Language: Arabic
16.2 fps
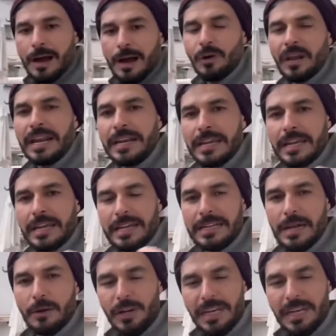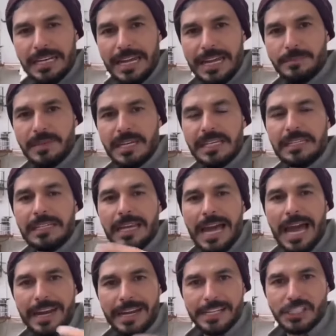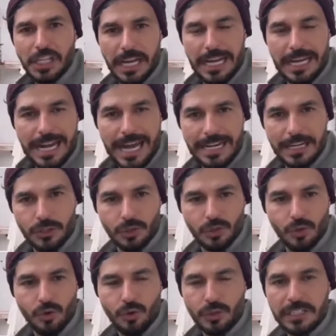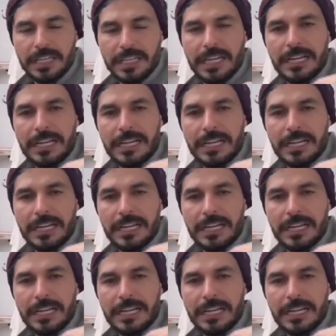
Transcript: اولا احنا واحنا نايمين الحرق شغال حرق الدهون